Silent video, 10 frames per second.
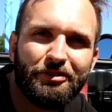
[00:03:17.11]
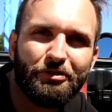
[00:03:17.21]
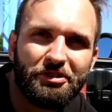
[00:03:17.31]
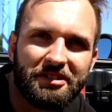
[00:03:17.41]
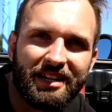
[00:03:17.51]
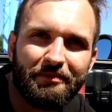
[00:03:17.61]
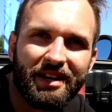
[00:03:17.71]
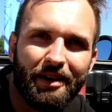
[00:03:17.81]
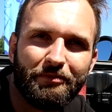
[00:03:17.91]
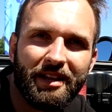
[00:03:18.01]
dociskamy
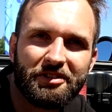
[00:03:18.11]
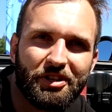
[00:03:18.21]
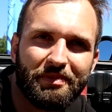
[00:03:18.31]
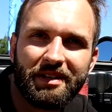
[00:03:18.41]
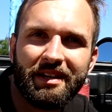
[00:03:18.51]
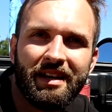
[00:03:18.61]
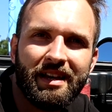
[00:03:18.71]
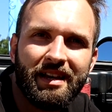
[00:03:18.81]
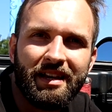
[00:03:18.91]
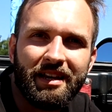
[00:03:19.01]
hamulec, żeby
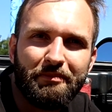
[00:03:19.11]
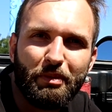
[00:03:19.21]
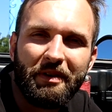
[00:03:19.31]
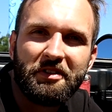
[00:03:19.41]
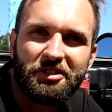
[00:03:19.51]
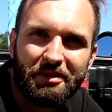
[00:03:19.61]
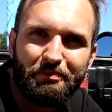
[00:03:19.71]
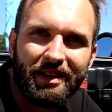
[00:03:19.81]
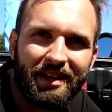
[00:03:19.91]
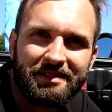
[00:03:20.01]
pobawić się
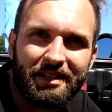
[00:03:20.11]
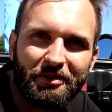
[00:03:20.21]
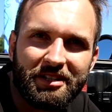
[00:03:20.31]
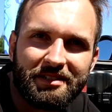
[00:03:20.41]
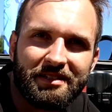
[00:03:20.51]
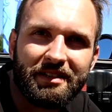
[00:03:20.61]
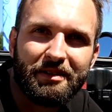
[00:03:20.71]
balansem oraz